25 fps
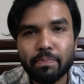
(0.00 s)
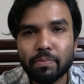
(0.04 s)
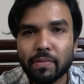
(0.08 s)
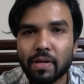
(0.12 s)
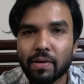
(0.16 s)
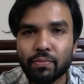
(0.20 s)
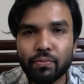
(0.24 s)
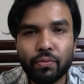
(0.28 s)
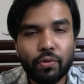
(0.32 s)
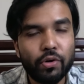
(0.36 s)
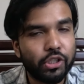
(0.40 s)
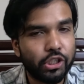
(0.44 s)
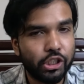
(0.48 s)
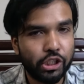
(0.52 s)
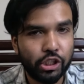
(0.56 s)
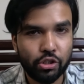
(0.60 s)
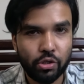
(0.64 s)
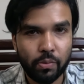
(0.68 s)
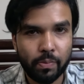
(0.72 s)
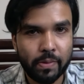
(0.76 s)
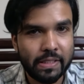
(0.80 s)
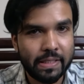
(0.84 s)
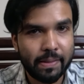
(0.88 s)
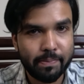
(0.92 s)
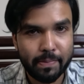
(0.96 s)
আপনার ফর শিওর
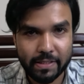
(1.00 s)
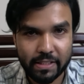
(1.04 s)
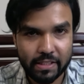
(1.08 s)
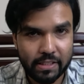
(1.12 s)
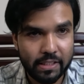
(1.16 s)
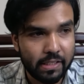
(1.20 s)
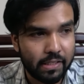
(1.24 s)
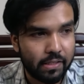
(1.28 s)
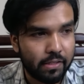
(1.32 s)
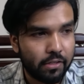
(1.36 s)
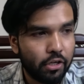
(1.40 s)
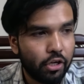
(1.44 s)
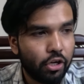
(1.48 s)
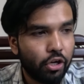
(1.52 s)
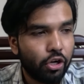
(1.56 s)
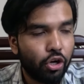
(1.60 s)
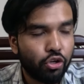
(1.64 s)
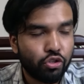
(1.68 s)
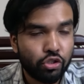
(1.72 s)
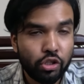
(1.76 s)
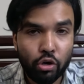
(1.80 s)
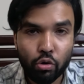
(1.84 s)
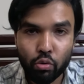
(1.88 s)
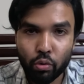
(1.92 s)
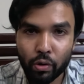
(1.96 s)
ভিসা পাচ্ছেন
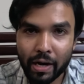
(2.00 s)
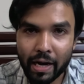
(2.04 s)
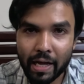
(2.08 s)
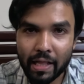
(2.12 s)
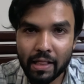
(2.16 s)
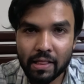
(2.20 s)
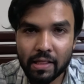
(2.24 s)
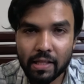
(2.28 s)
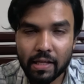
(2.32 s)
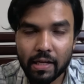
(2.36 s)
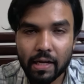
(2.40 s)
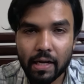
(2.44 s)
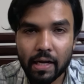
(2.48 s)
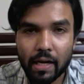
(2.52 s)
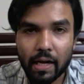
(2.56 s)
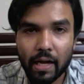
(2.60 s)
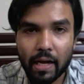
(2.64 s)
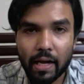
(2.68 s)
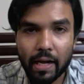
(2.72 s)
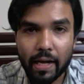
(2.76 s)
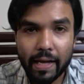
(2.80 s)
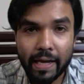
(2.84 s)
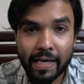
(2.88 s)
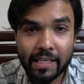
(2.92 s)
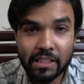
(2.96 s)
যদি লোকাল
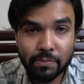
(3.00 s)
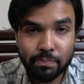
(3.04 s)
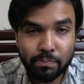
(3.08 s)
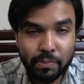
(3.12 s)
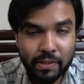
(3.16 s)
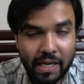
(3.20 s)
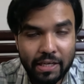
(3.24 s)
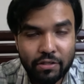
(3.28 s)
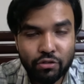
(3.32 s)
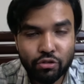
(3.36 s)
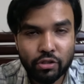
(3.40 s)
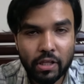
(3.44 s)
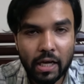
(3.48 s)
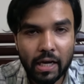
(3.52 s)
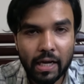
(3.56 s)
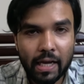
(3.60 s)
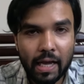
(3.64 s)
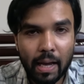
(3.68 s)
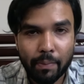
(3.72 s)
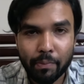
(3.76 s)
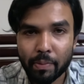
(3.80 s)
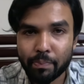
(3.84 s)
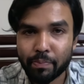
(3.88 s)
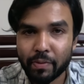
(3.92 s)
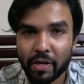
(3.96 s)
এক্সপিরিয়েন্সও থাকে
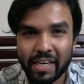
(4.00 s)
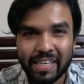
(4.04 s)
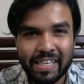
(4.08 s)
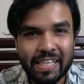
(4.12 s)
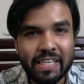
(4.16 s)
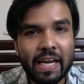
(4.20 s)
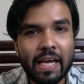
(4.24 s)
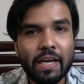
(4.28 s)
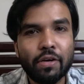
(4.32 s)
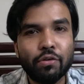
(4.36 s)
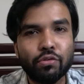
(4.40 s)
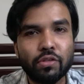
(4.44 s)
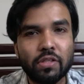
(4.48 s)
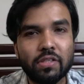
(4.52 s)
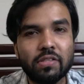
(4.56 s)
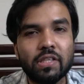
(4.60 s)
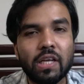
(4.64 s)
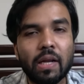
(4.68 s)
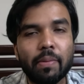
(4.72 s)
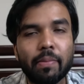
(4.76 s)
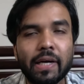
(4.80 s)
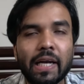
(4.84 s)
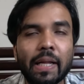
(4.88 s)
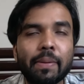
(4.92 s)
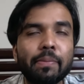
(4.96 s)
আমি আপনাকে ডিনাই করতেছি
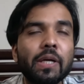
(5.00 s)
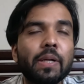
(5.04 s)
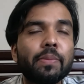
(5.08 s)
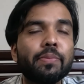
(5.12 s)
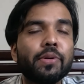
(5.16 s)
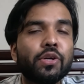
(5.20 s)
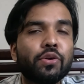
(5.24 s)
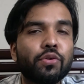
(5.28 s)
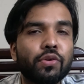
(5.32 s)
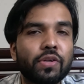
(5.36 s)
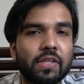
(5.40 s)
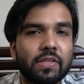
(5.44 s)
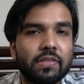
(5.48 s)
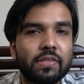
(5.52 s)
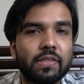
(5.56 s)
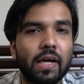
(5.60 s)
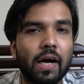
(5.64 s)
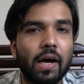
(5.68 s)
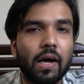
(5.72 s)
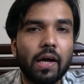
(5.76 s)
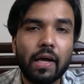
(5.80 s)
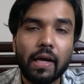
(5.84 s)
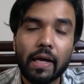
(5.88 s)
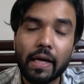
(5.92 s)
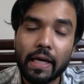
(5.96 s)
না বা ডিমোটিভেট করতেছি না
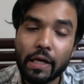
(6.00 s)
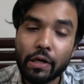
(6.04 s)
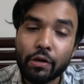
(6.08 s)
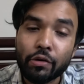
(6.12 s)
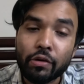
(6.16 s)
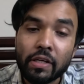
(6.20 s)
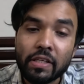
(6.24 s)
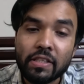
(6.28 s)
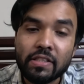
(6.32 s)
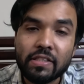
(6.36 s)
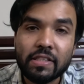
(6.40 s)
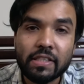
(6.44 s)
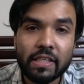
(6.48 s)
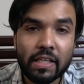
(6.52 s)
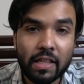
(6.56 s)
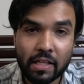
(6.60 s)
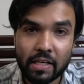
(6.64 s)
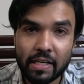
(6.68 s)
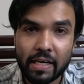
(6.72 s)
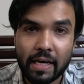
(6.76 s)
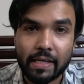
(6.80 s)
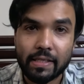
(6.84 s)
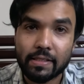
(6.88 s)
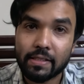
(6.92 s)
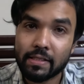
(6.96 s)
ইউ ক্যান স্টিল
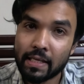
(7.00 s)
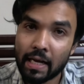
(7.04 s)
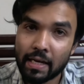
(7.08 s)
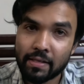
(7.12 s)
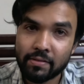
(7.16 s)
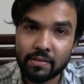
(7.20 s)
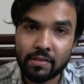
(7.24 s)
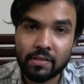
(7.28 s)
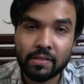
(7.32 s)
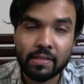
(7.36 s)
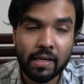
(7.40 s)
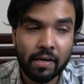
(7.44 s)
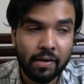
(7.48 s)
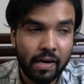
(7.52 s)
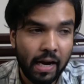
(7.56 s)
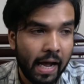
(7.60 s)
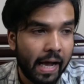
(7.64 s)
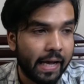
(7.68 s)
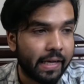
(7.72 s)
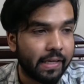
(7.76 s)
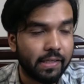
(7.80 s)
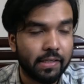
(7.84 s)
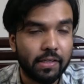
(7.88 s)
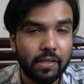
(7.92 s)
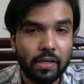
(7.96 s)
ট্রাই চান্সেস আর
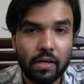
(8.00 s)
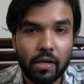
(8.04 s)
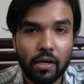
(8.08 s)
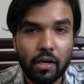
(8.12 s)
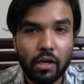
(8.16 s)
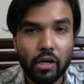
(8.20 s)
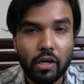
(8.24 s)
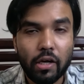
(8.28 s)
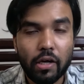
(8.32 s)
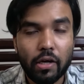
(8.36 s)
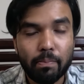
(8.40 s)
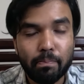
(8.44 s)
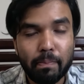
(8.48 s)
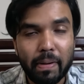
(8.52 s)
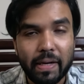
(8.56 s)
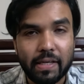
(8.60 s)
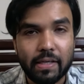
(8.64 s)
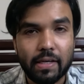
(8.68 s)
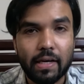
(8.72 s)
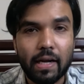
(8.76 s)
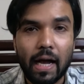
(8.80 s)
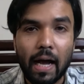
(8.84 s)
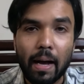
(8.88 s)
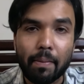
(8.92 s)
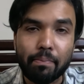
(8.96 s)
হাই বাট
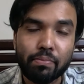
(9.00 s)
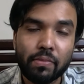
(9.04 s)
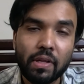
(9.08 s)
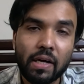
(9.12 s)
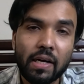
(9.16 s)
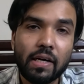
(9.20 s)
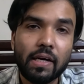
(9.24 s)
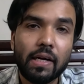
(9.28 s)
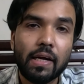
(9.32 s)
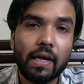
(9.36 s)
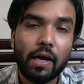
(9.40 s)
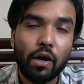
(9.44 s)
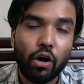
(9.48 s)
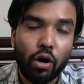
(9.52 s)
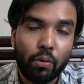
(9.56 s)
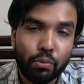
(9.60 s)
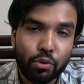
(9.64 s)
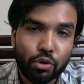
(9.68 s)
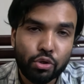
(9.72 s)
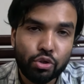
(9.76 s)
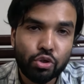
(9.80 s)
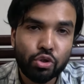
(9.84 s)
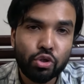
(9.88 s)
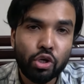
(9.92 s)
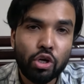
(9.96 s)
আপনার
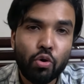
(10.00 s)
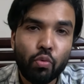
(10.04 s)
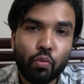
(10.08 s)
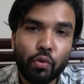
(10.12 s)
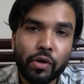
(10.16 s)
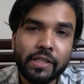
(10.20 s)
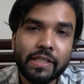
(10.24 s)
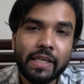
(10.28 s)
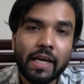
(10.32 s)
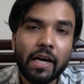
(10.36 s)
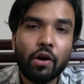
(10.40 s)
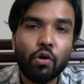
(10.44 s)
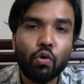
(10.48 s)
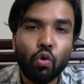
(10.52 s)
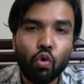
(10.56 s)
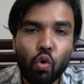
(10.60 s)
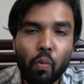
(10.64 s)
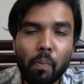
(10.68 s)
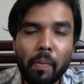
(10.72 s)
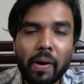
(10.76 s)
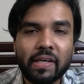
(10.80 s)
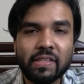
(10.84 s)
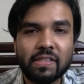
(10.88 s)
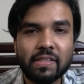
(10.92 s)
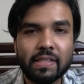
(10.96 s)
অবশ্যই ওইটার
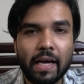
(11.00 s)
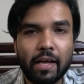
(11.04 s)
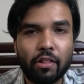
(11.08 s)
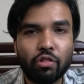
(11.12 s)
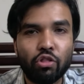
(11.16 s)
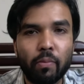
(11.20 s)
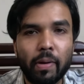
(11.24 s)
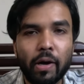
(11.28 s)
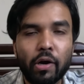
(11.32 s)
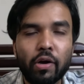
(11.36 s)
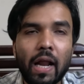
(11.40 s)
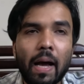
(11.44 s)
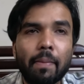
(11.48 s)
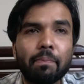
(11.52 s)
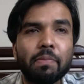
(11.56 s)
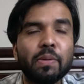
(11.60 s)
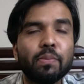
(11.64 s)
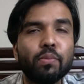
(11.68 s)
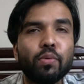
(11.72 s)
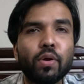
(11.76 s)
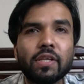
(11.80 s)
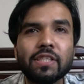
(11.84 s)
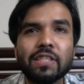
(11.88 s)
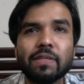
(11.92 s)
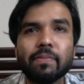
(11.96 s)
ডকুমেন্টস থাকতে হবে এখন আপনি
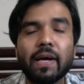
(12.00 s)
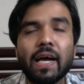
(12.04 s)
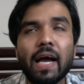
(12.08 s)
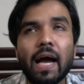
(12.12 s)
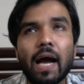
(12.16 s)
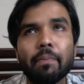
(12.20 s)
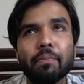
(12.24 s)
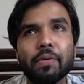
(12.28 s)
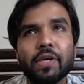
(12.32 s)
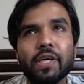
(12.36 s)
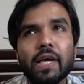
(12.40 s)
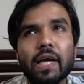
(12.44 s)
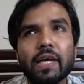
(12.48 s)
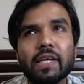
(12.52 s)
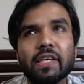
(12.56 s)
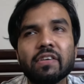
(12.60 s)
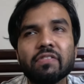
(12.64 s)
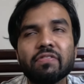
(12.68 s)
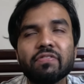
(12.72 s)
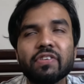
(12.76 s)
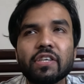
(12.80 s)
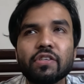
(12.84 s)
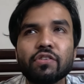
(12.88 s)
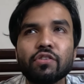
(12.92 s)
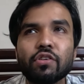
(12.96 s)
বলেন যে ভাই আমি একটা
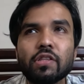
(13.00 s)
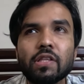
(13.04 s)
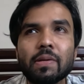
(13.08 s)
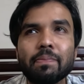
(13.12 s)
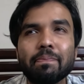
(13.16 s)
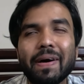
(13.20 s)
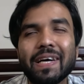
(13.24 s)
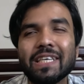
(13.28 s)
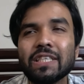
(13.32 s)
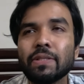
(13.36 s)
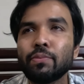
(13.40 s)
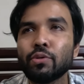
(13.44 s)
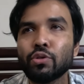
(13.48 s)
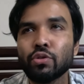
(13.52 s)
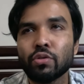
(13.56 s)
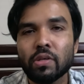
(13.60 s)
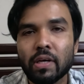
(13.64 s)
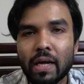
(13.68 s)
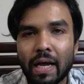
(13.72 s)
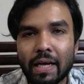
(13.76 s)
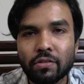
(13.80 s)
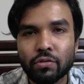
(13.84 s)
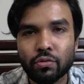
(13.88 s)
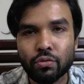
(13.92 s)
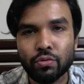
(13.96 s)
ফ্যাক্টরিতে পাঁচ বছর
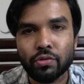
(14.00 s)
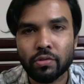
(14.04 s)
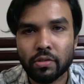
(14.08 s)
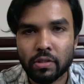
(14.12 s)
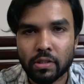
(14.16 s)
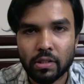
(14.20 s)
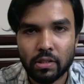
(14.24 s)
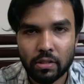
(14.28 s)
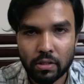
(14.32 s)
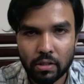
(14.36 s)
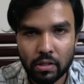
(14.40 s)
কাজ করছি